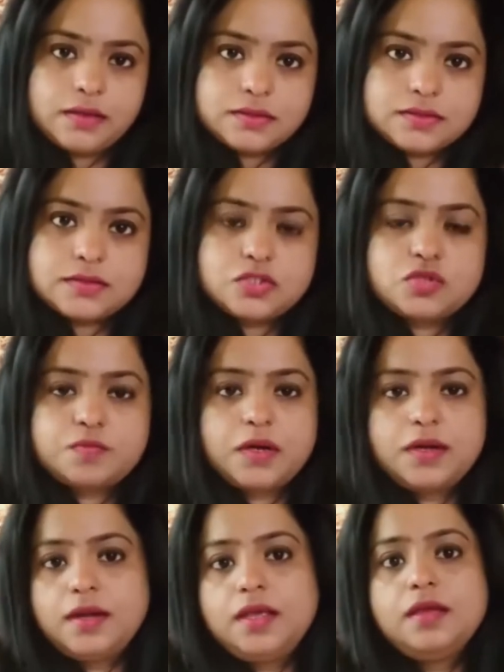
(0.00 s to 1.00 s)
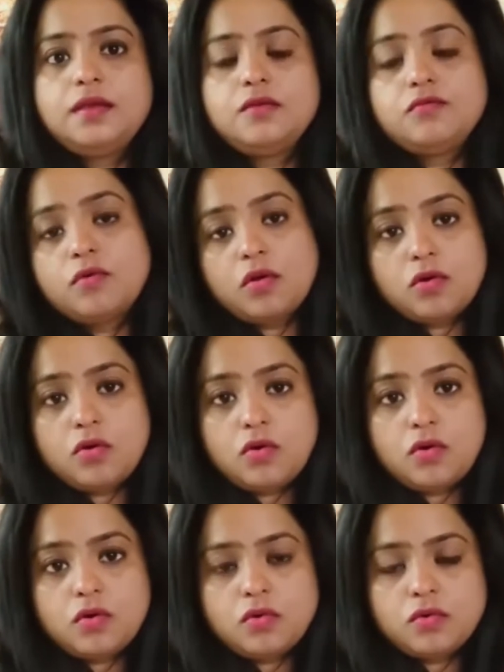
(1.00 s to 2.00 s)
ரிசர்ச் பண்ணி இவ்வளோ
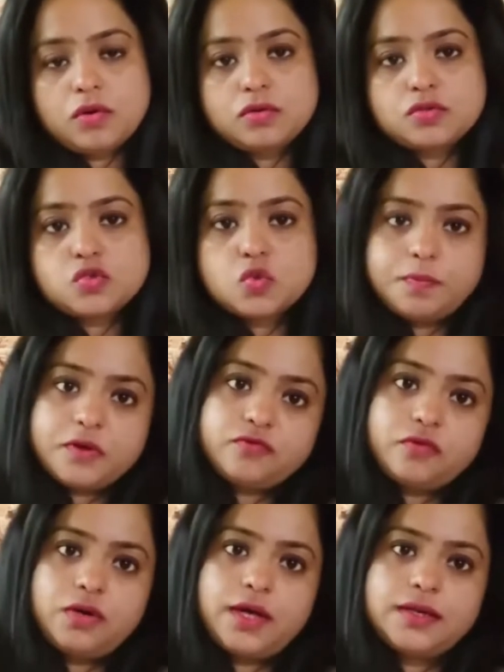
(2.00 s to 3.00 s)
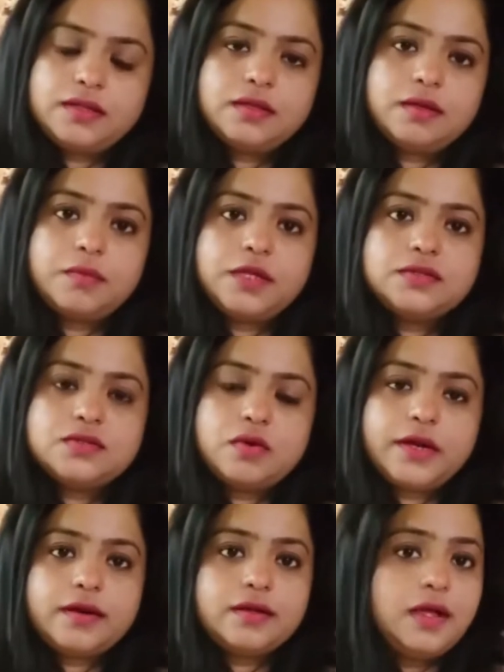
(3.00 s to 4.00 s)
ஒரு சூப்பர் ஃபுட்டாக இது அப்படின்னு
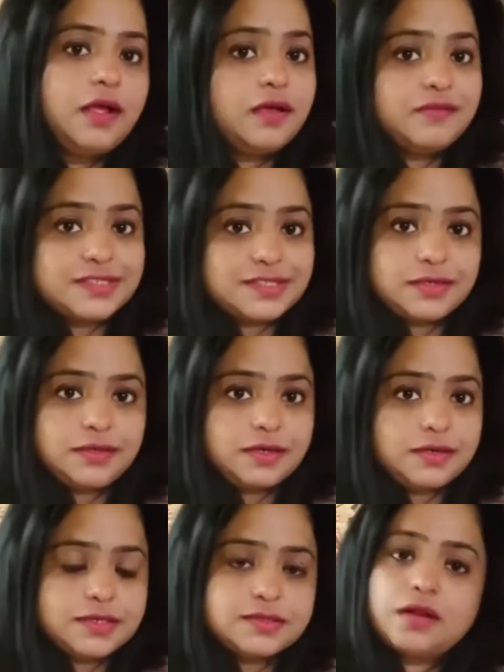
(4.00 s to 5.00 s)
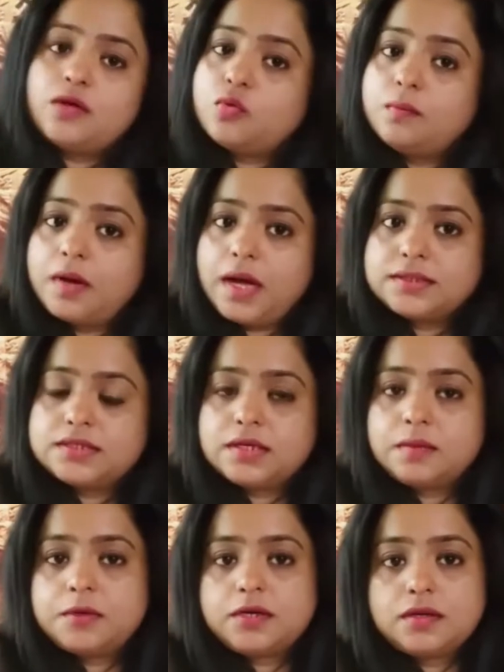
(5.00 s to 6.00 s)
சொல்லிட்டு வெஸ்டர்ன் கண்ட்ரீஸ்லாம் ரொம்ப
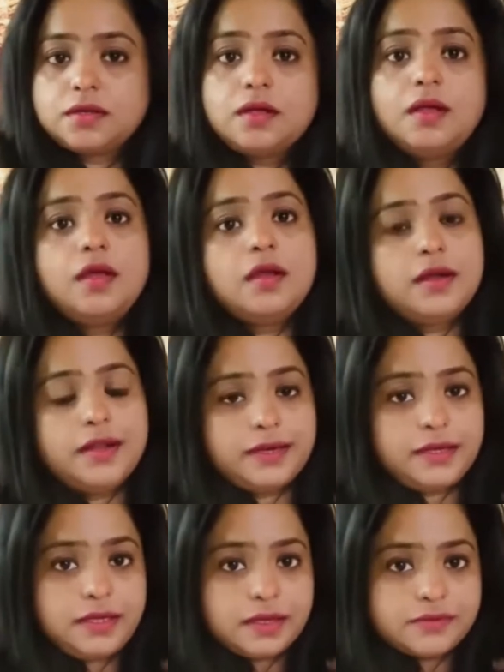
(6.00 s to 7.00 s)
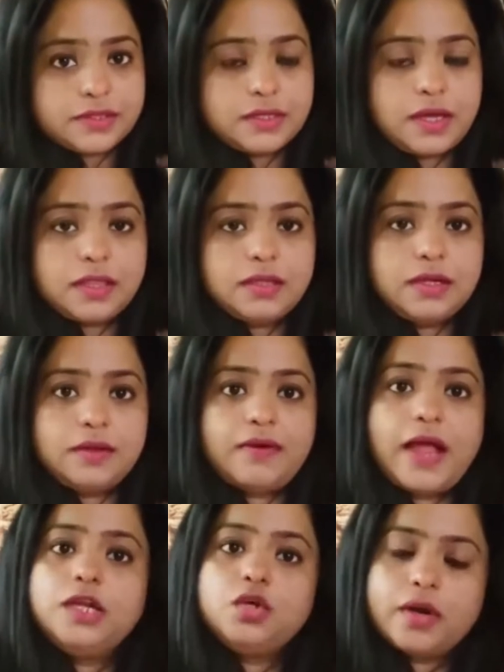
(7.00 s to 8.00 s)
ஆச்சரியப்பட்டு நிறைய வந்து அதை
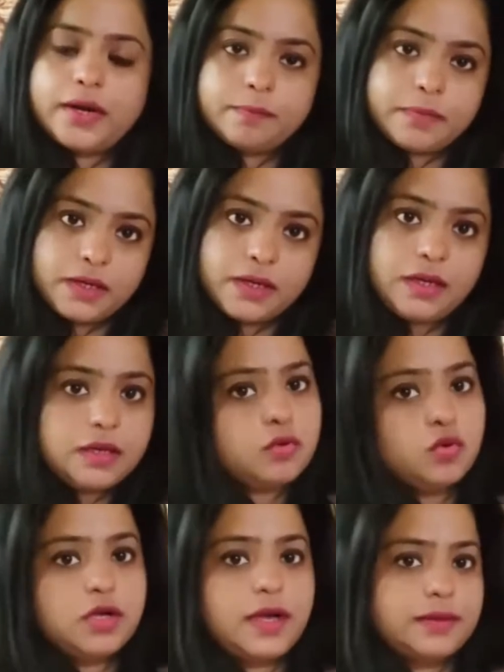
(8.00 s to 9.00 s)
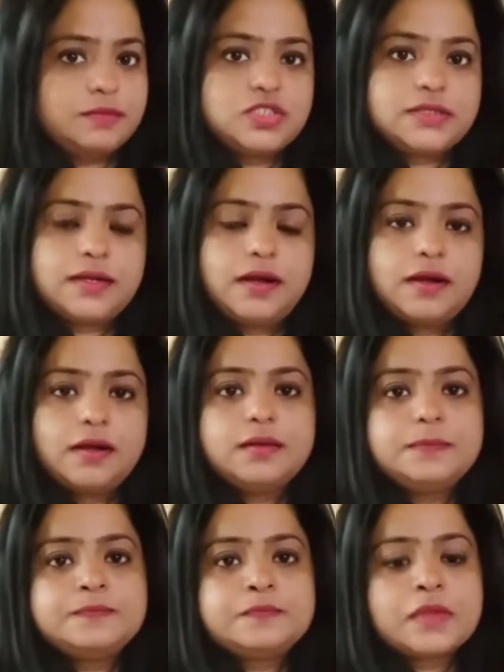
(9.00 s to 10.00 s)
வேல்யூ ஆட் பண்ணி கொடுக்க ஆரம்பிச்சிருக்காங்க
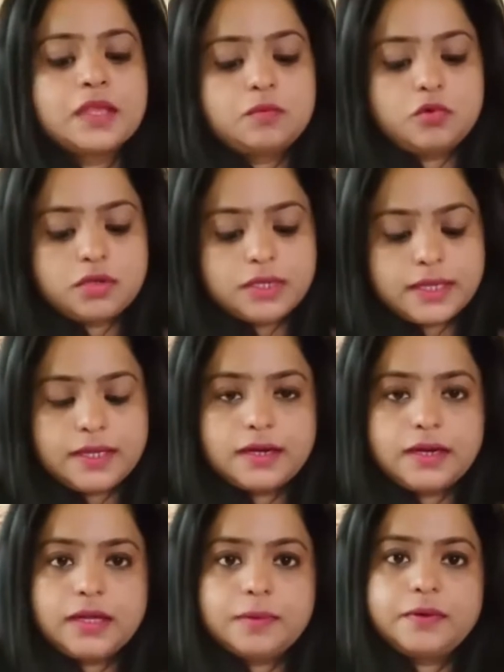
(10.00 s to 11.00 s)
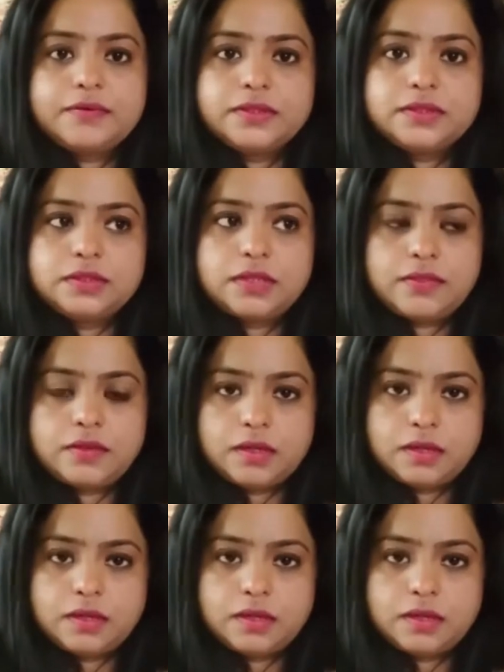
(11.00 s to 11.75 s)
முருங்கைக்கீரையிலே இப்போ வந்து அந்த